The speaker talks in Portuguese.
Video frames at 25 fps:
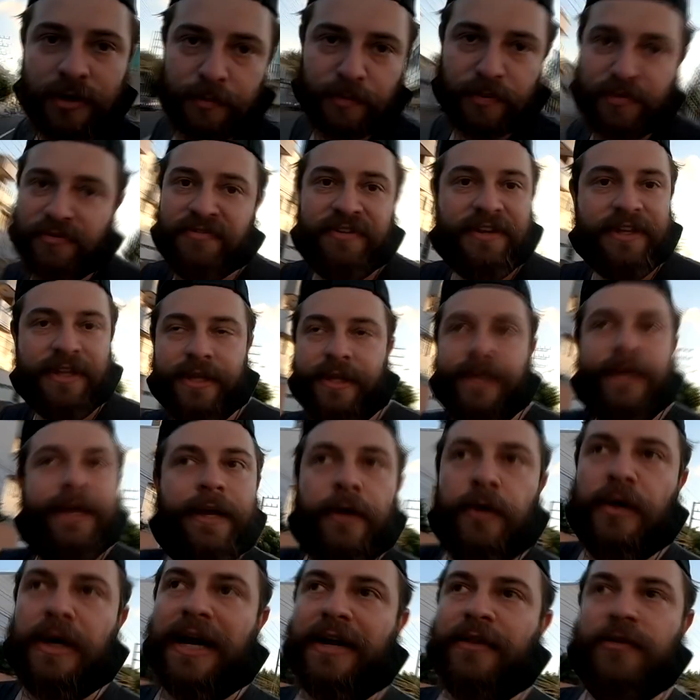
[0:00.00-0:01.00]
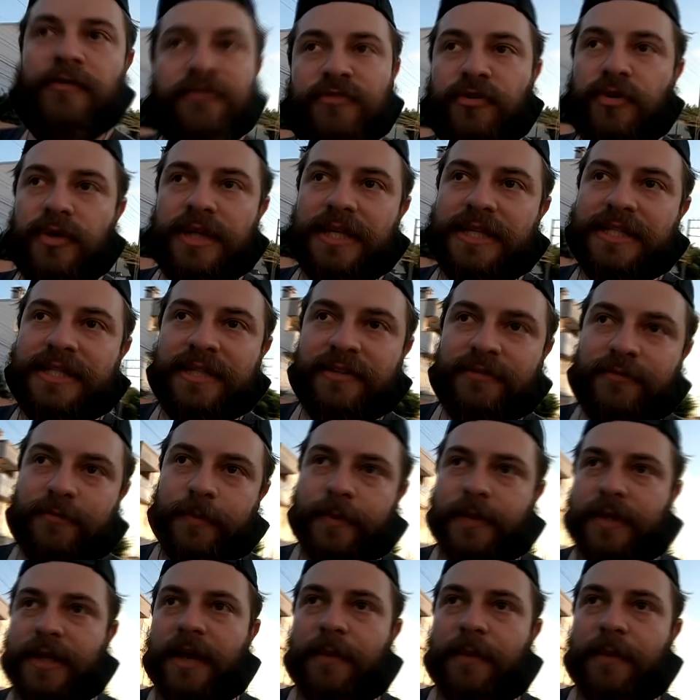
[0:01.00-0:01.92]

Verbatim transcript: E pro Vini. O cara não viu o adesivo, mano.